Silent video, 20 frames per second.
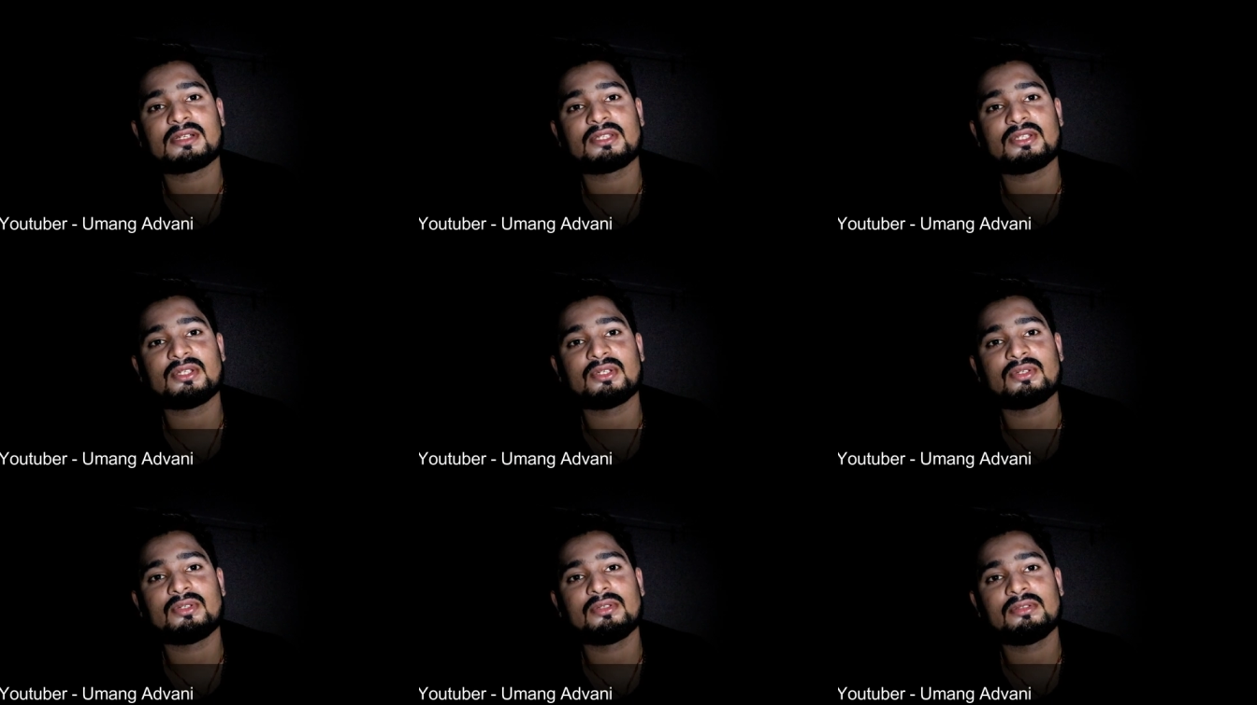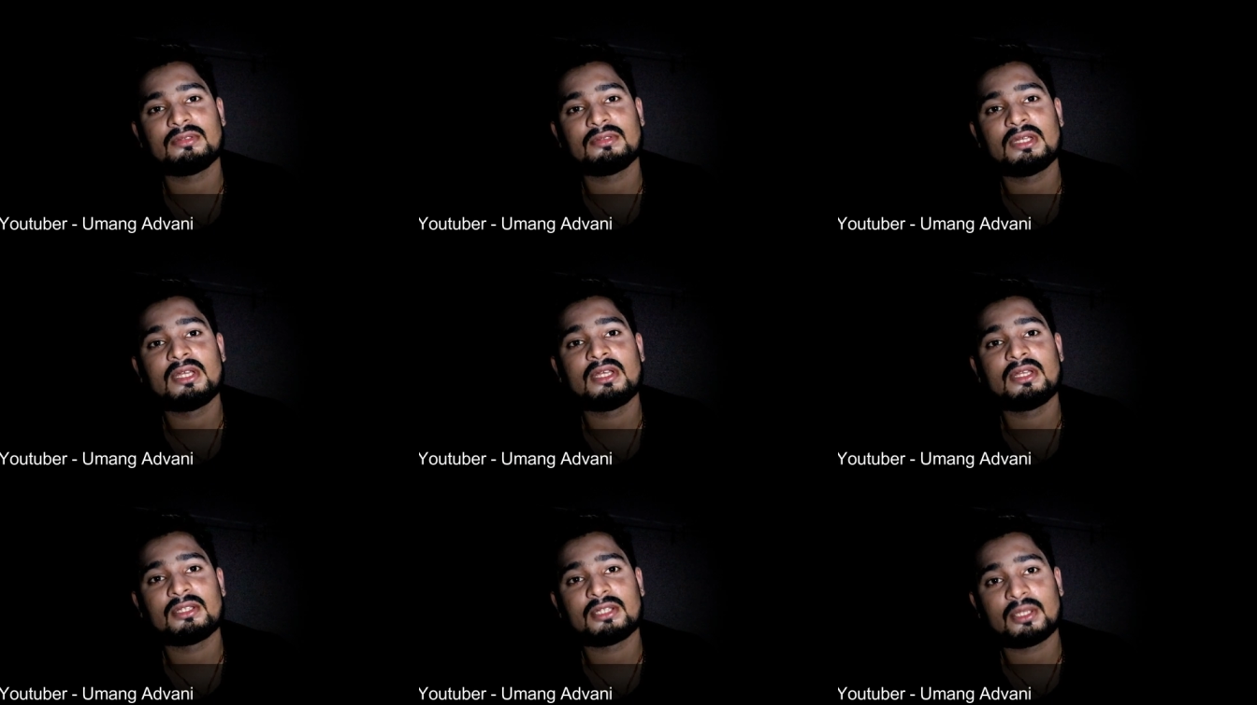करती हो
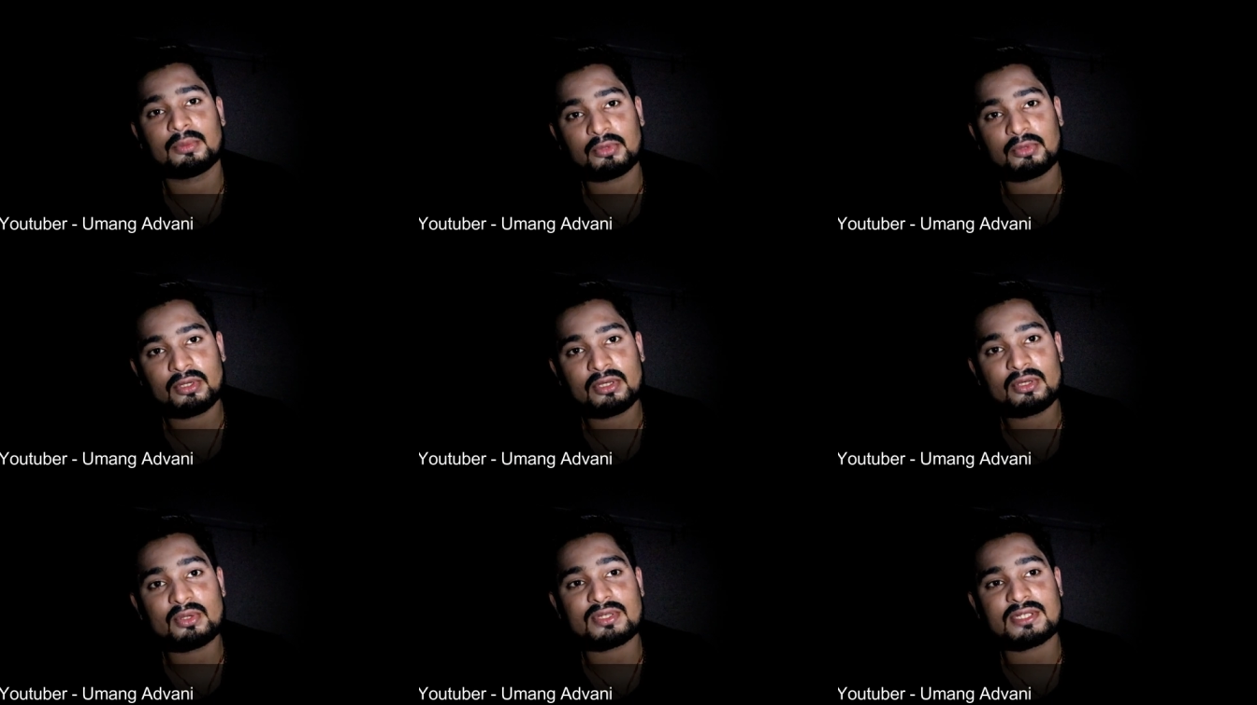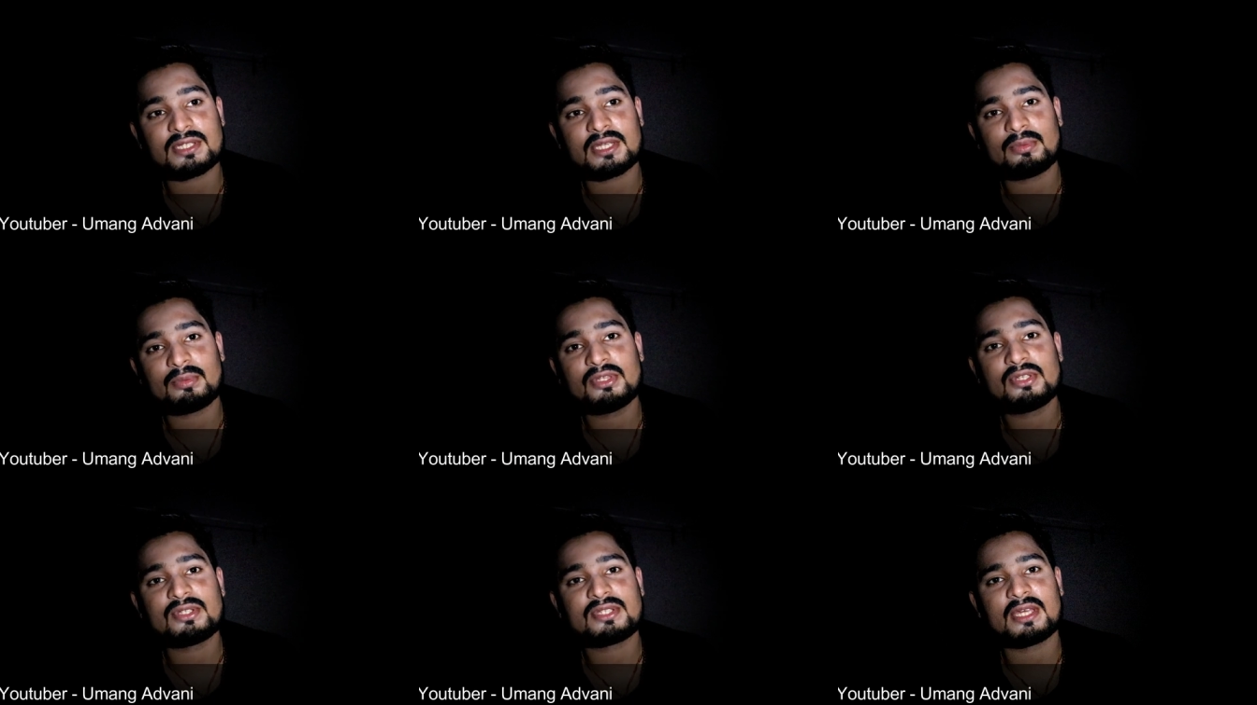तब तो तुम्हारा गुस्सा
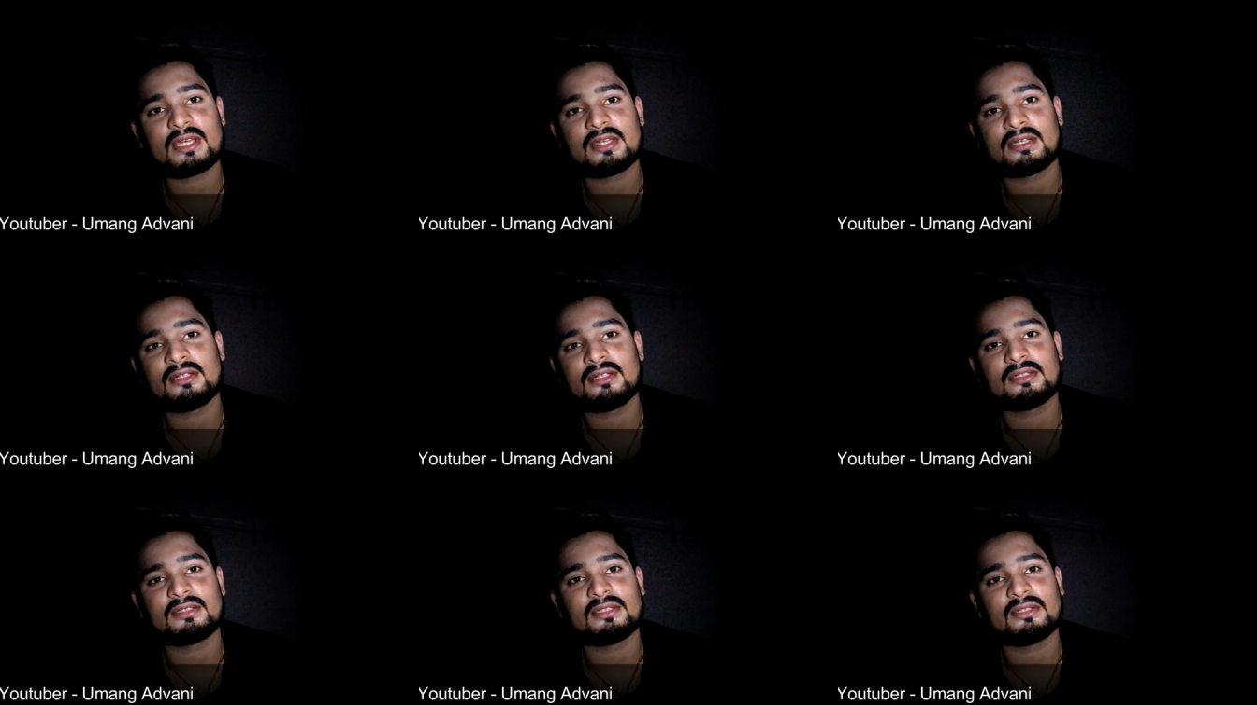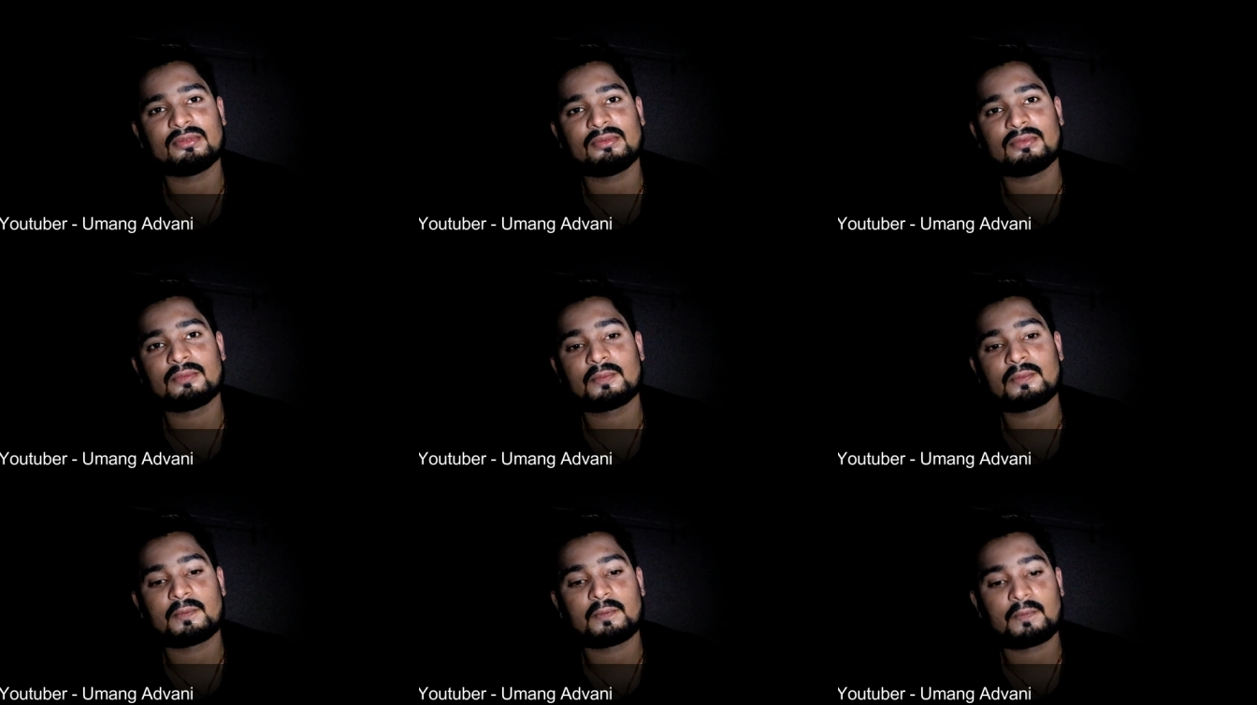भी तो सहन करता हूँ